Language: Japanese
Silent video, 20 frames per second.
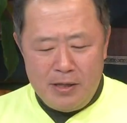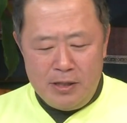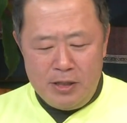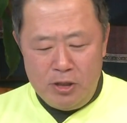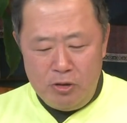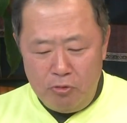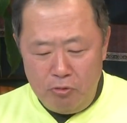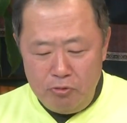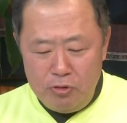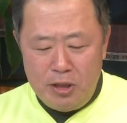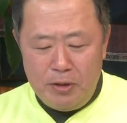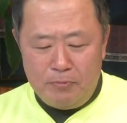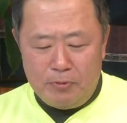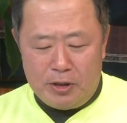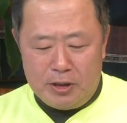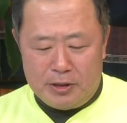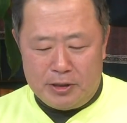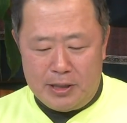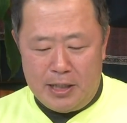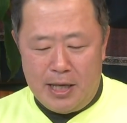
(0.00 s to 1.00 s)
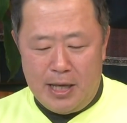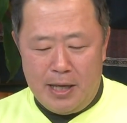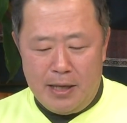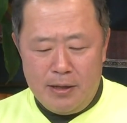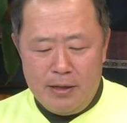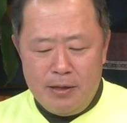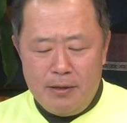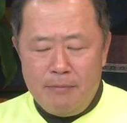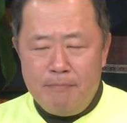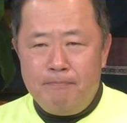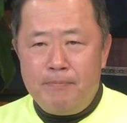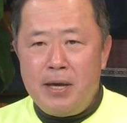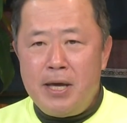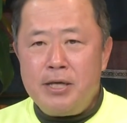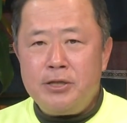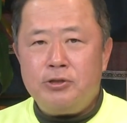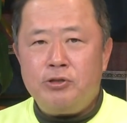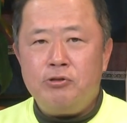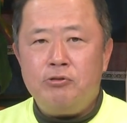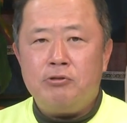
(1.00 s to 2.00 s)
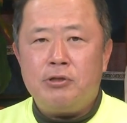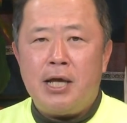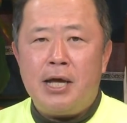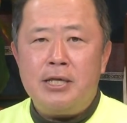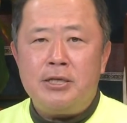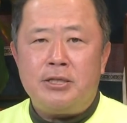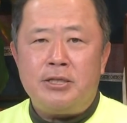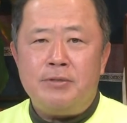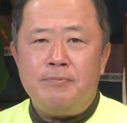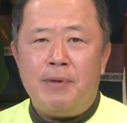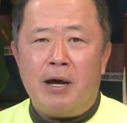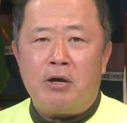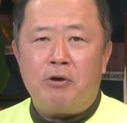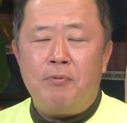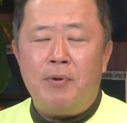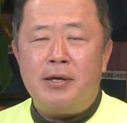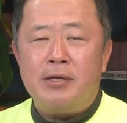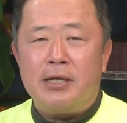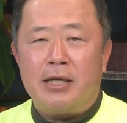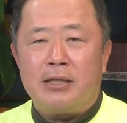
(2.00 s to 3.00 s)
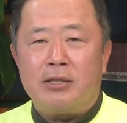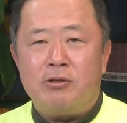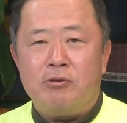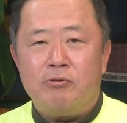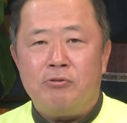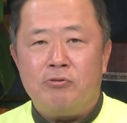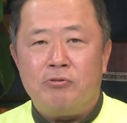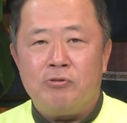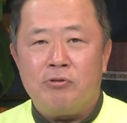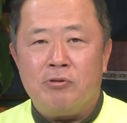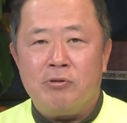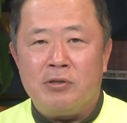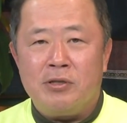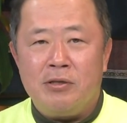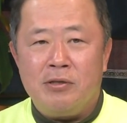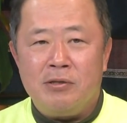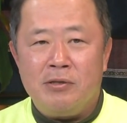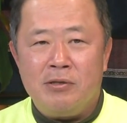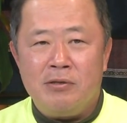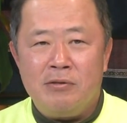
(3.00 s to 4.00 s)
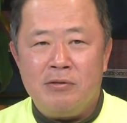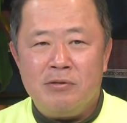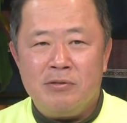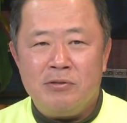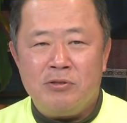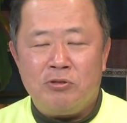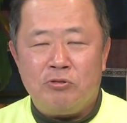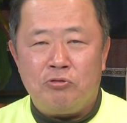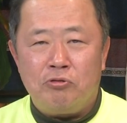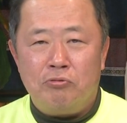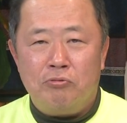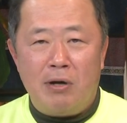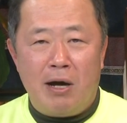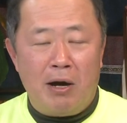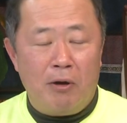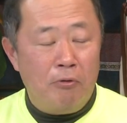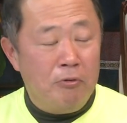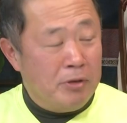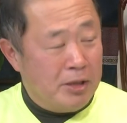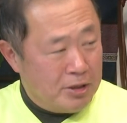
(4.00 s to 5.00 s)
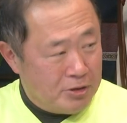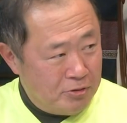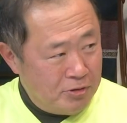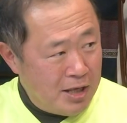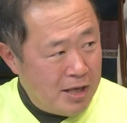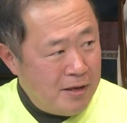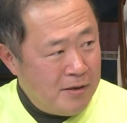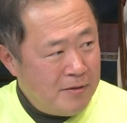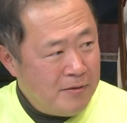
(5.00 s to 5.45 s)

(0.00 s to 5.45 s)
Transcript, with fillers: うん、日本でもですね、米中対立に巻き込まれるなっていう主張は多いんですよね。い